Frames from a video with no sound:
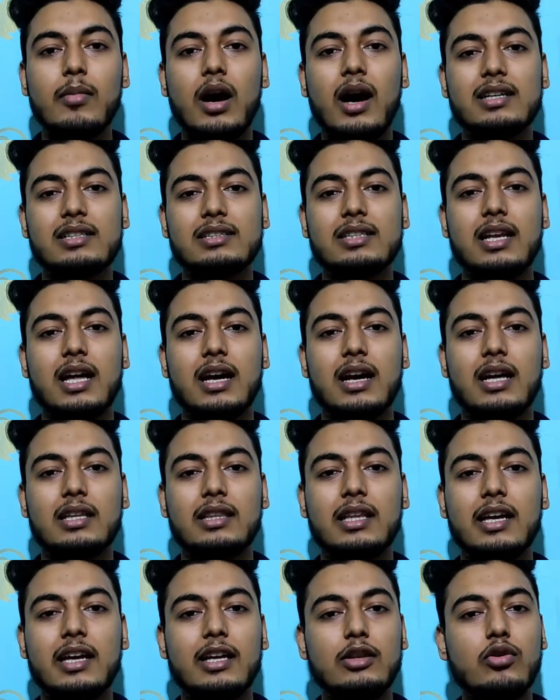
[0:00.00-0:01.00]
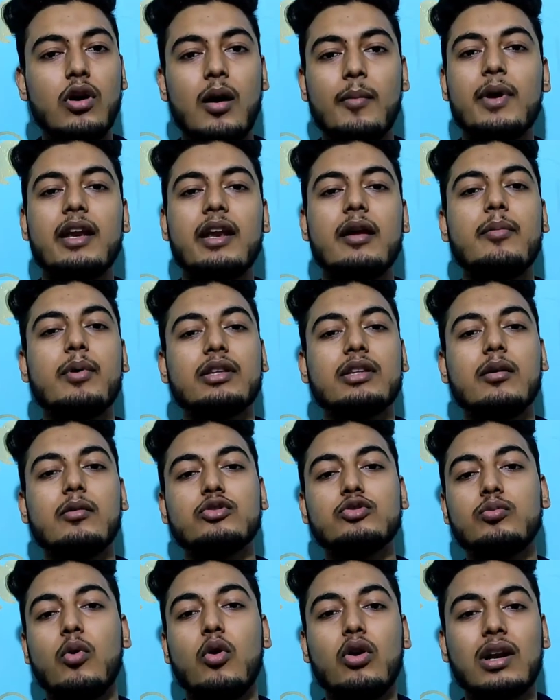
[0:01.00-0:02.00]
बाहर से लगाते हैं तो हमें नहीं पता
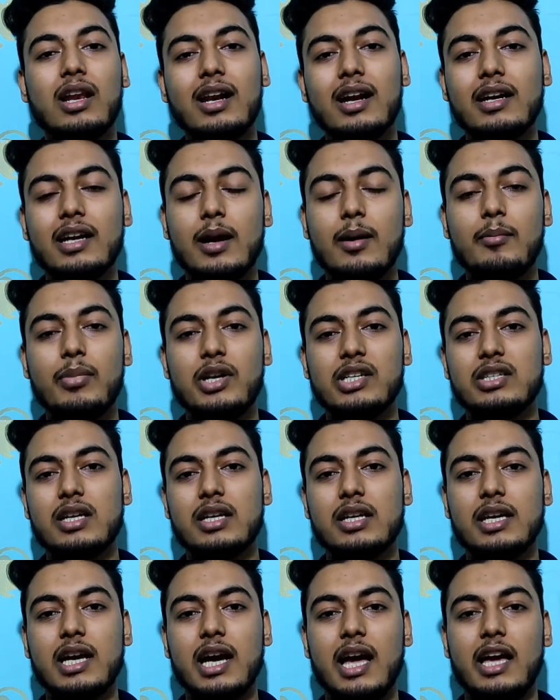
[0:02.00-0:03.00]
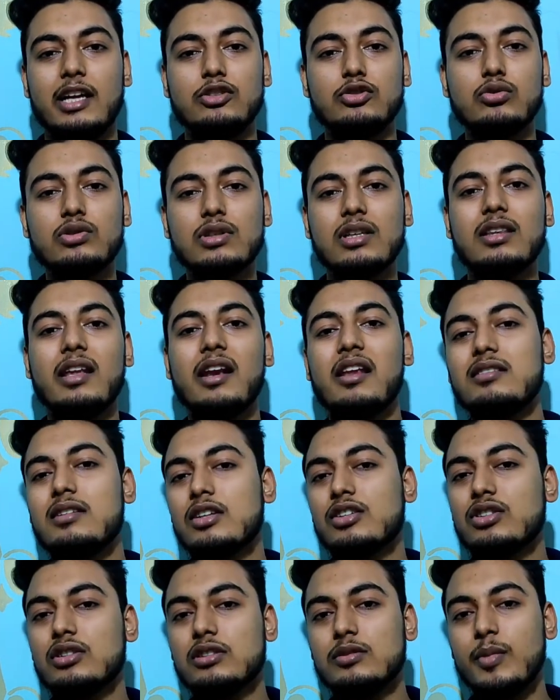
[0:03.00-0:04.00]
उस बॉटल का टेम्परेचर क्या है जो उसके अंदर इंजेक्शन